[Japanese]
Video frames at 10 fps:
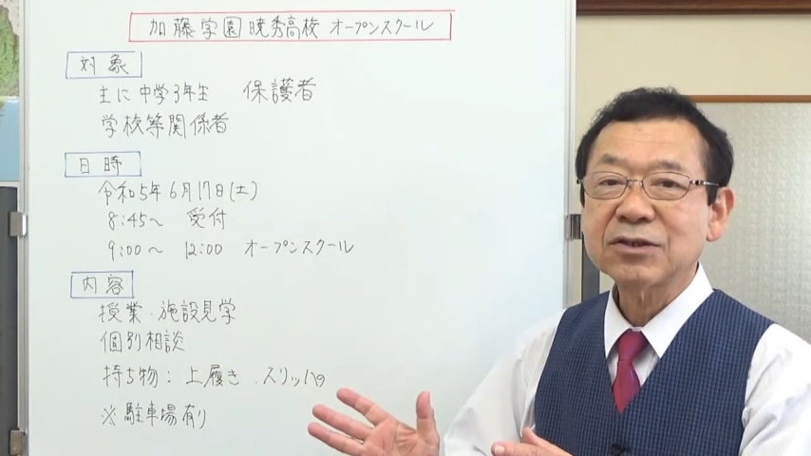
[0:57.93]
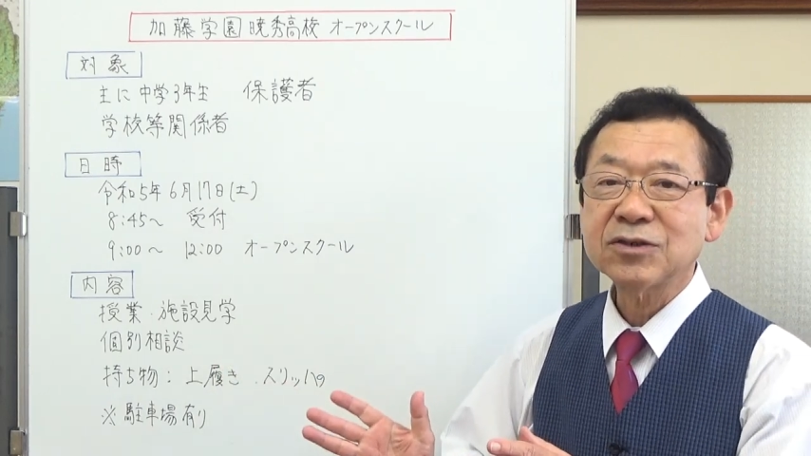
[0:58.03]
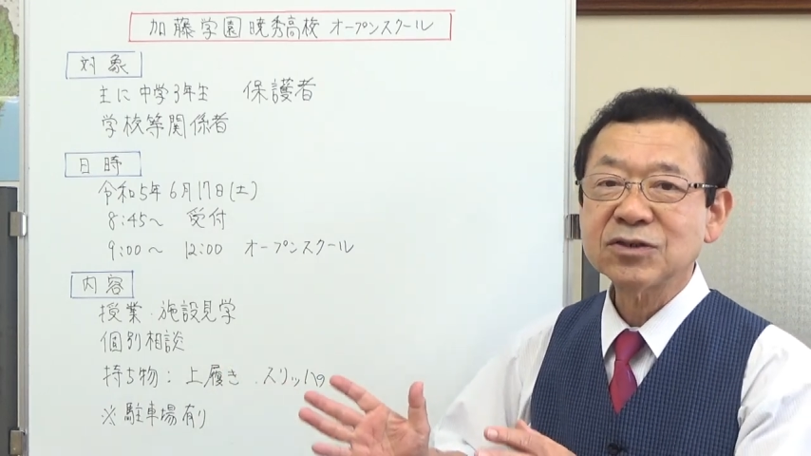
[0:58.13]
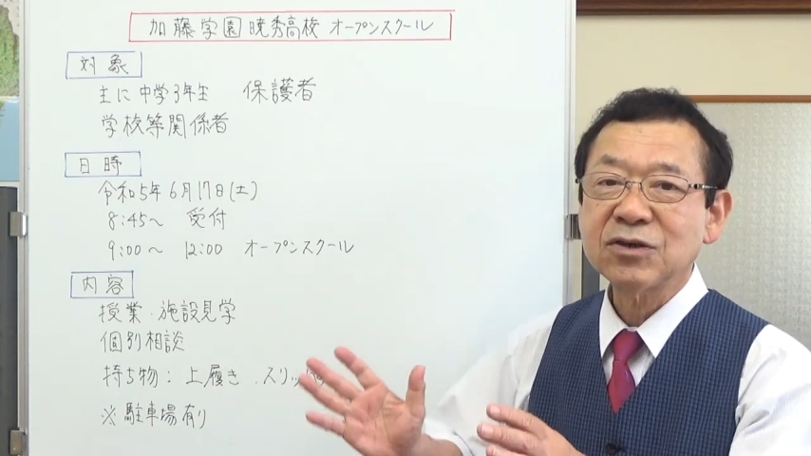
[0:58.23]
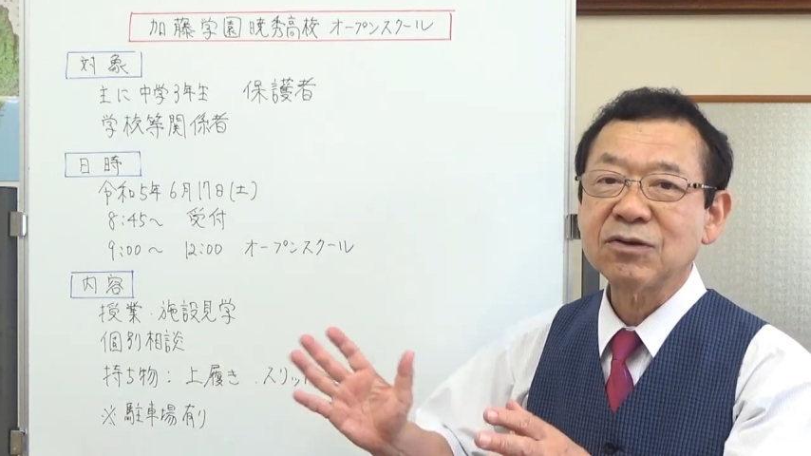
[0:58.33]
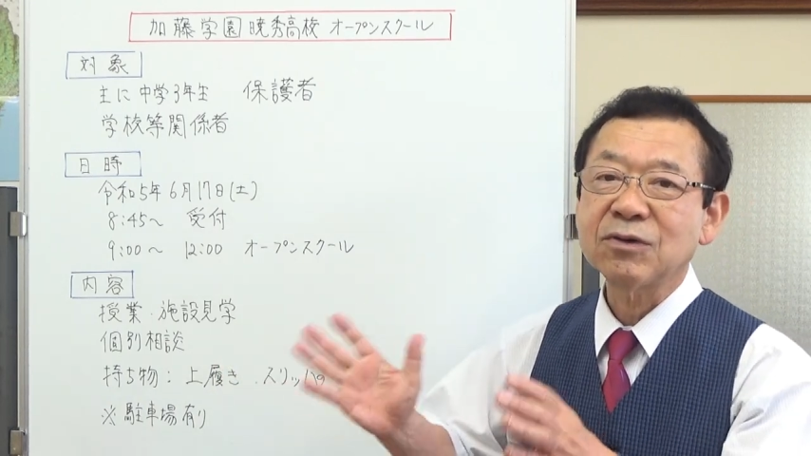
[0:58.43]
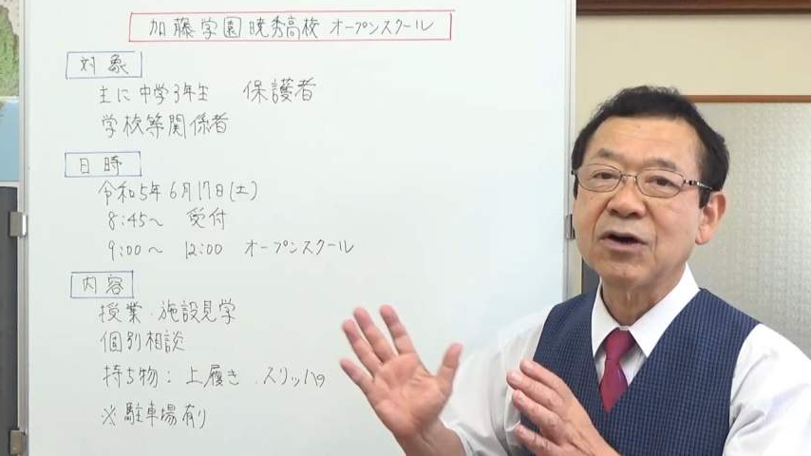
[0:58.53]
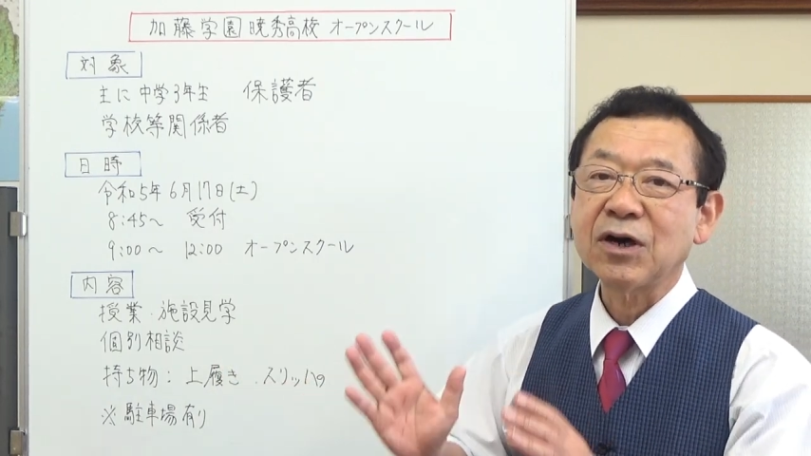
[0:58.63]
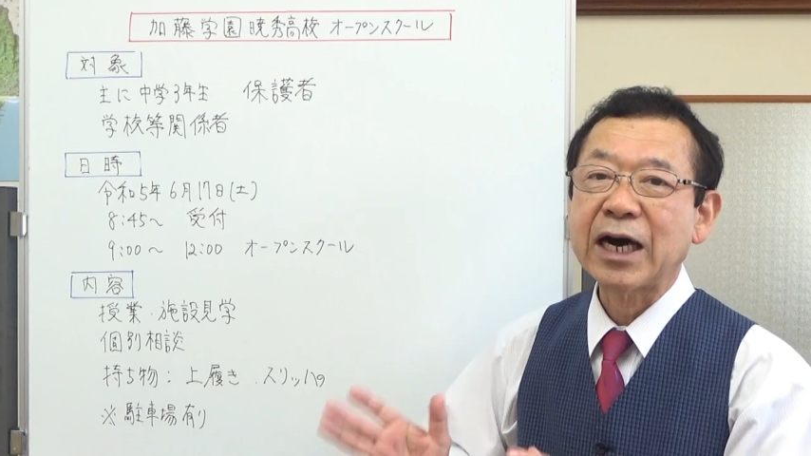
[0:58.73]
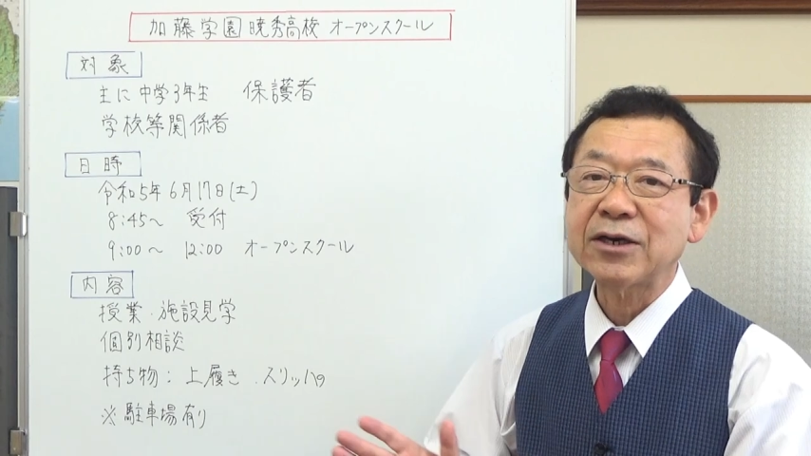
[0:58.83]
教室の方
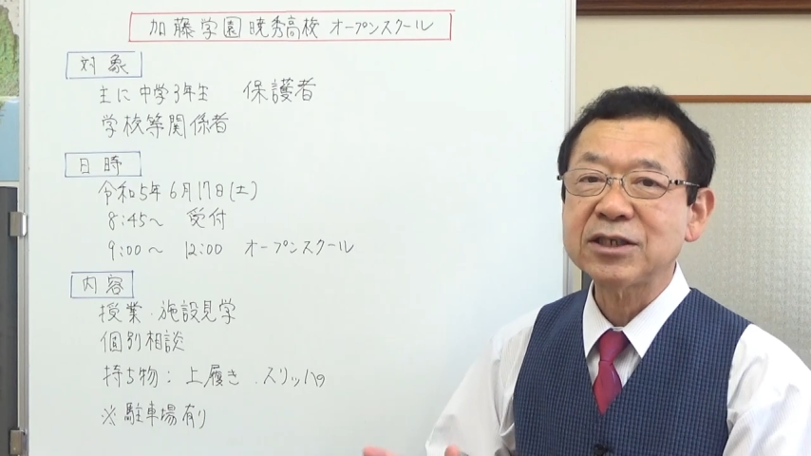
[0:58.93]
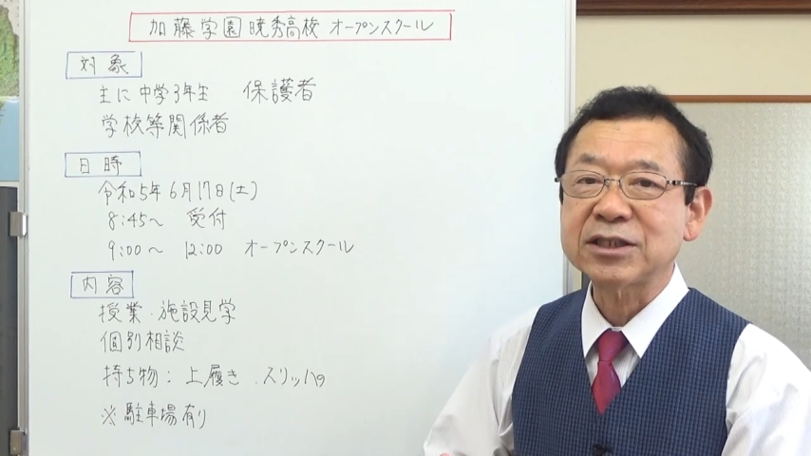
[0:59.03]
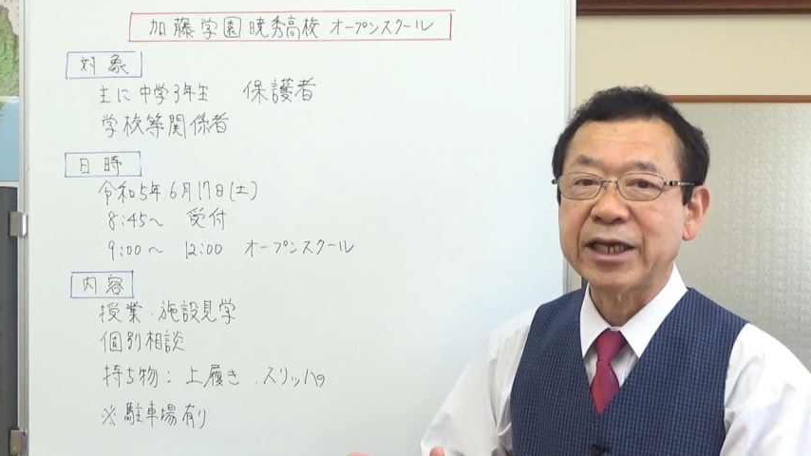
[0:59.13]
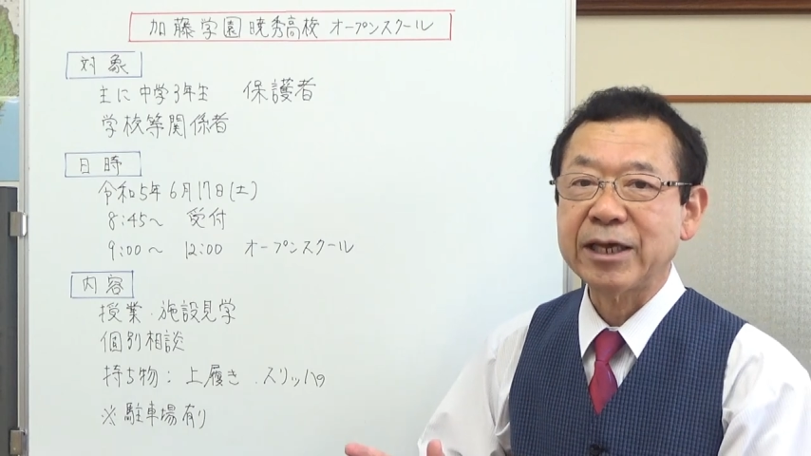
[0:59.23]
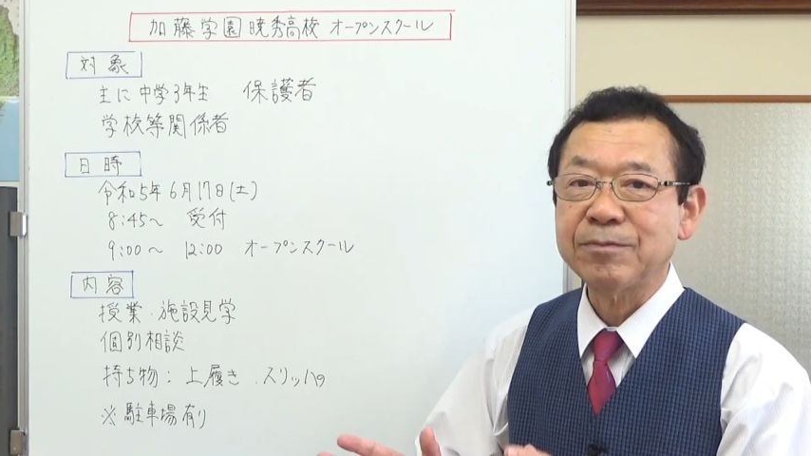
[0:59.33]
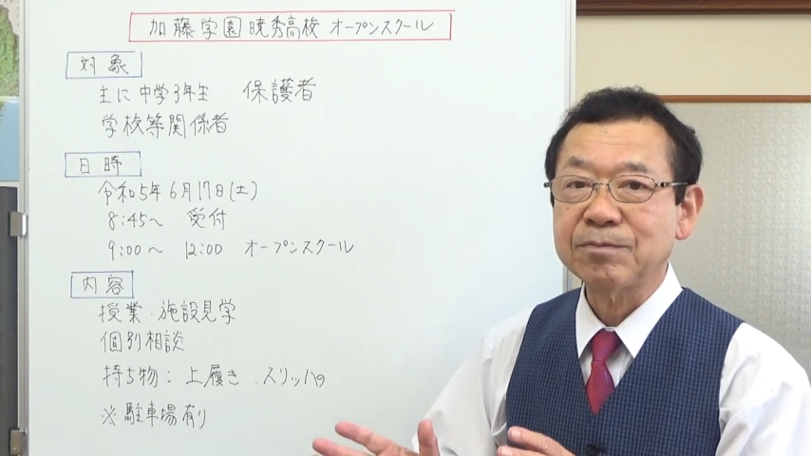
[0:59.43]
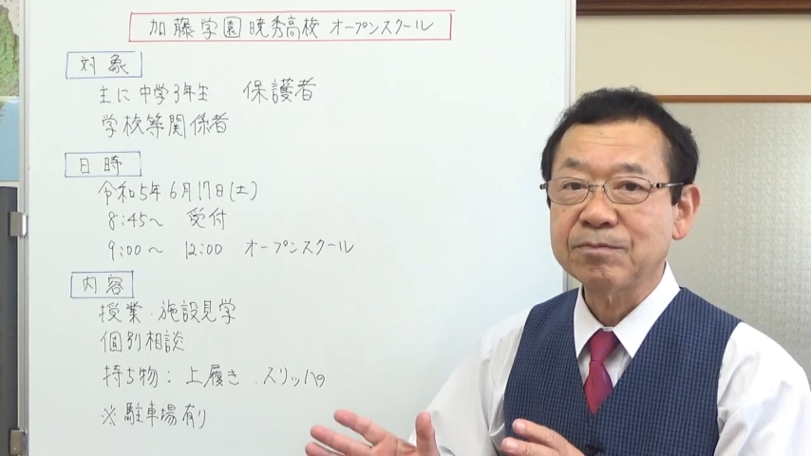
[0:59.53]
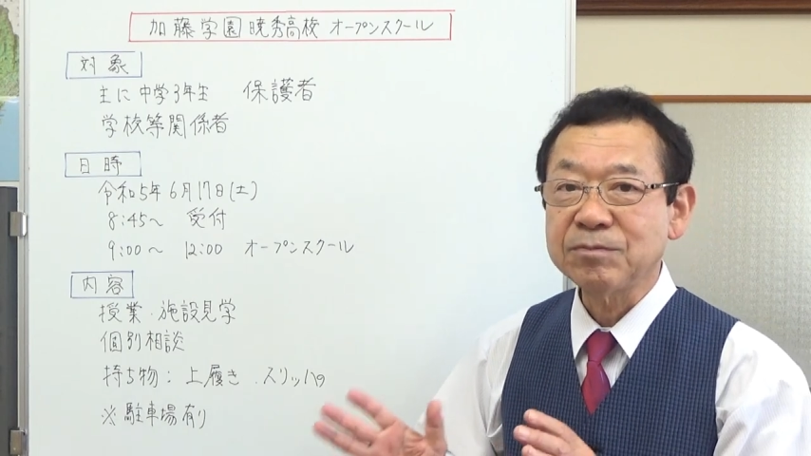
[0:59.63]
を歩いて